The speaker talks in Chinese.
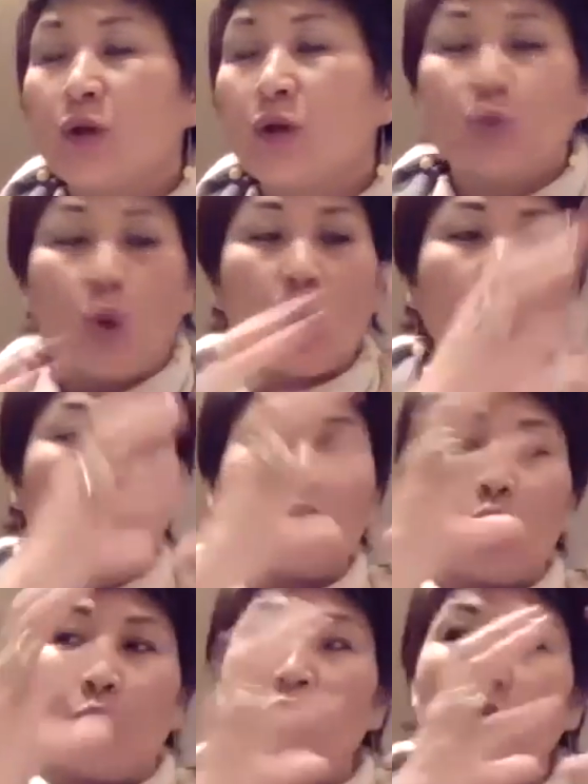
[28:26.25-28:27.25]
所有的
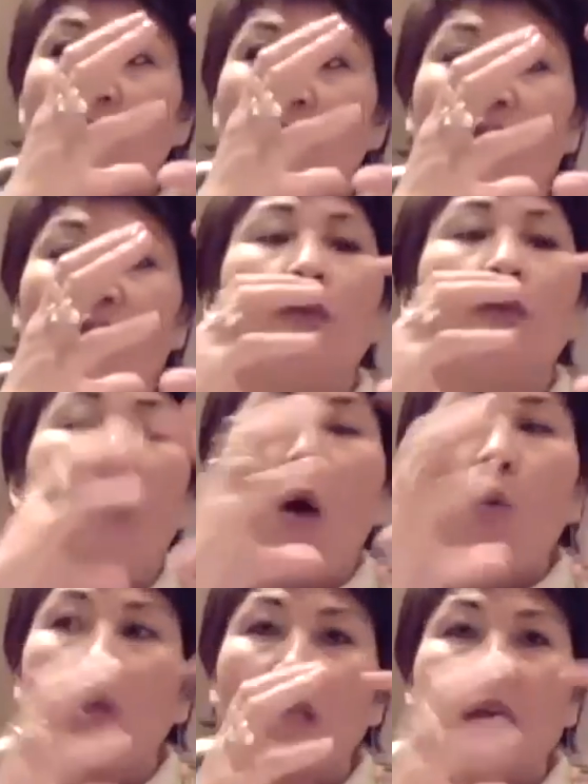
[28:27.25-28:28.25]
有效成分都包
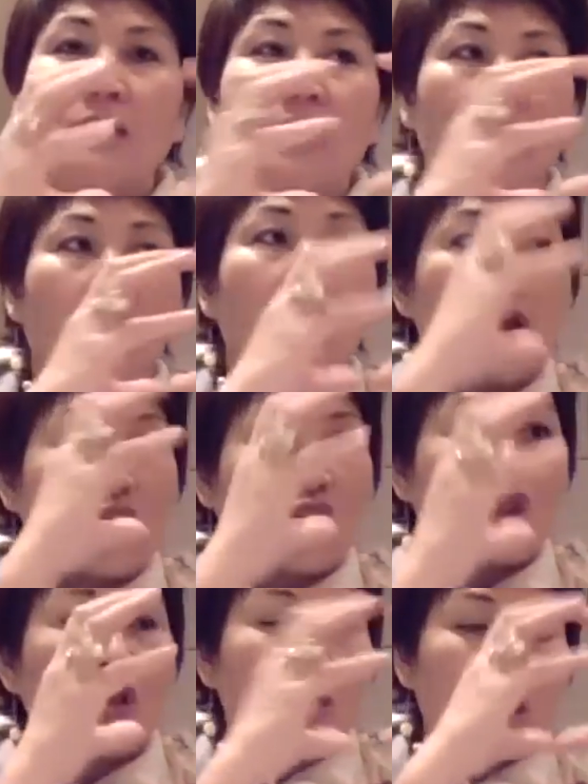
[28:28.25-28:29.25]
裹在这个
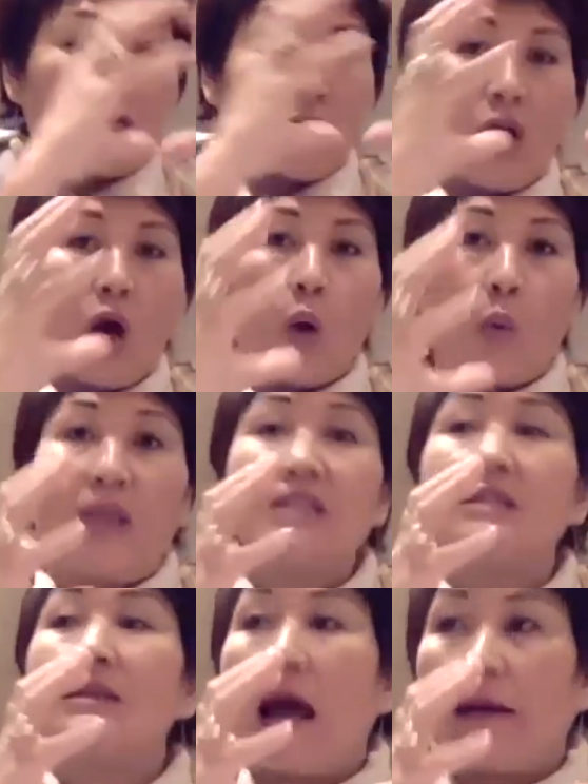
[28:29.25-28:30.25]
是这个维
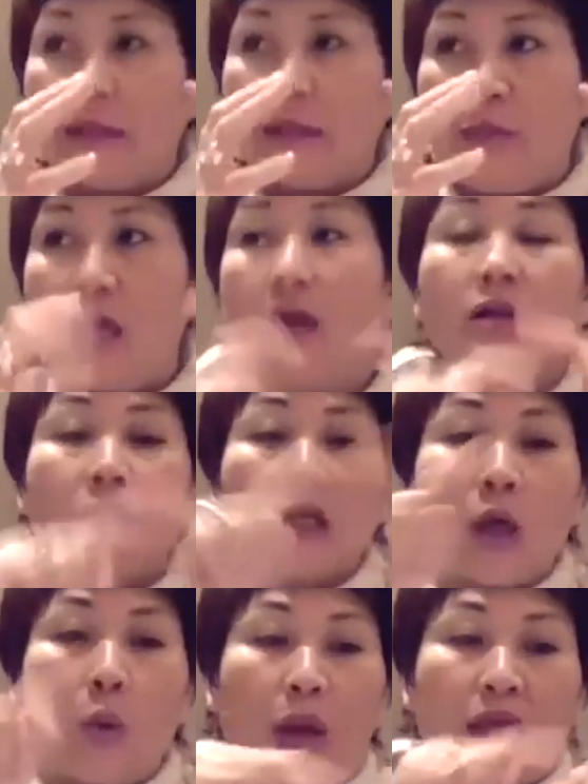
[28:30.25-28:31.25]
之囊里面，这
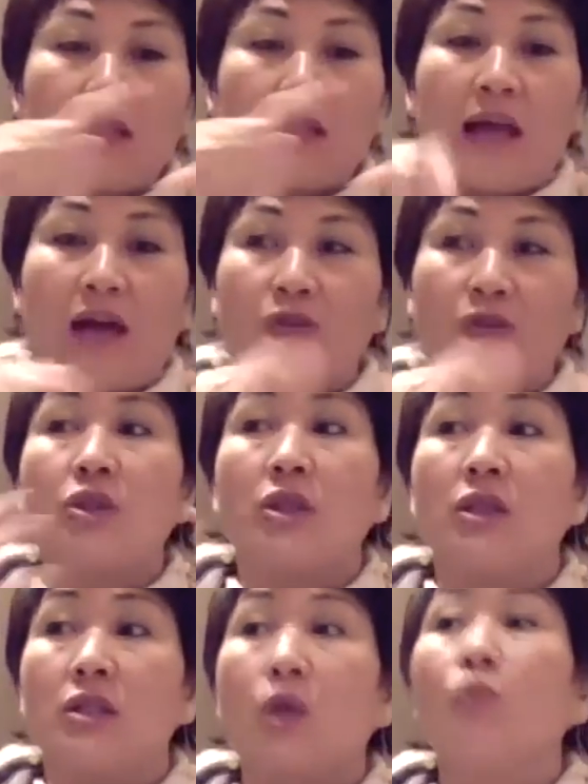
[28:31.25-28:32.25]
个维之囊就是一
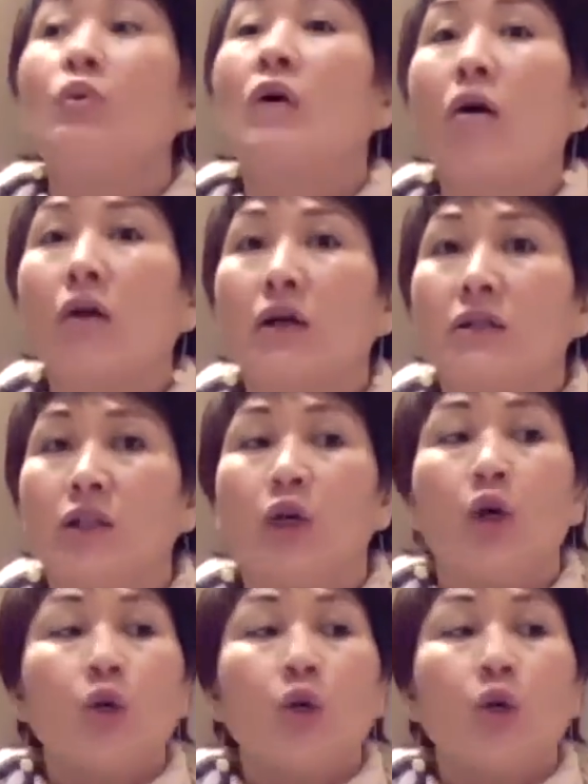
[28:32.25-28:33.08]
个生物高科技。